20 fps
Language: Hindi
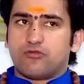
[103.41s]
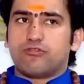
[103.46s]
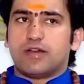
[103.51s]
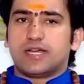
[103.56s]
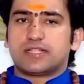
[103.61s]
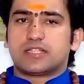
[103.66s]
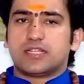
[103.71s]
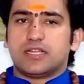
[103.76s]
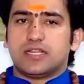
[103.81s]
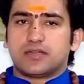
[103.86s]

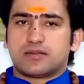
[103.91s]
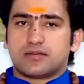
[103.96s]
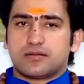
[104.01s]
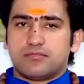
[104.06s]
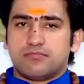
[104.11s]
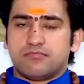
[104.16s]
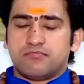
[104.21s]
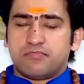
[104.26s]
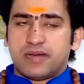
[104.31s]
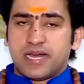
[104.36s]
हुआ
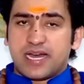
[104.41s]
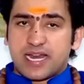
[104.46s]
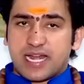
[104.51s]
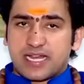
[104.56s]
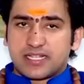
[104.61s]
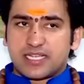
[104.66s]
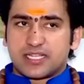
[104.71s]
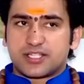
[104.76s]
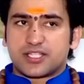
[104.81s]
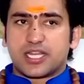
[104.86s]
तिलक
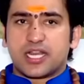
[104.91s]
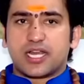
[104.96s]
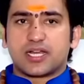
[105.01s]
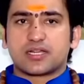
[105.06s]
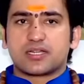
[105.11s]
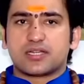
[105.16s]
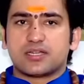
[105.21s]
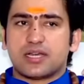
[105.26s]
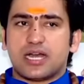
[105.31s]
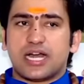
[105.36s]
महाराजा
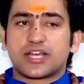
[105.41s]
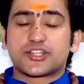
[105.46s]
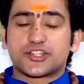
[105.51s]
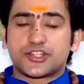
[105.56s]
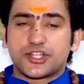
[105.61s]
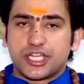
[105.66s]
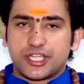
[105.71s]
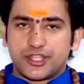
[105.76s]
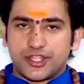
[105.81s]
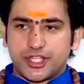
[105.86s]
तिलक
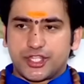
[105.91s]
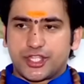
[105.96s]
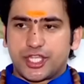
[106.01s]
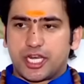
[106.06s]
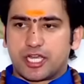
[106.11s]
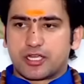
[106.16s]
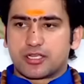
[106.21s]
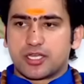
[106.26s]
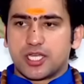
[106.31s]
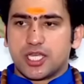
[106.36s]
अष्टगंध
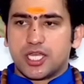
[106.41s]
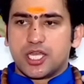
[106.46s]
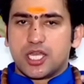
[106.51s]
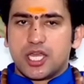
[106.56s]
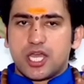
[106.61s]
तिलक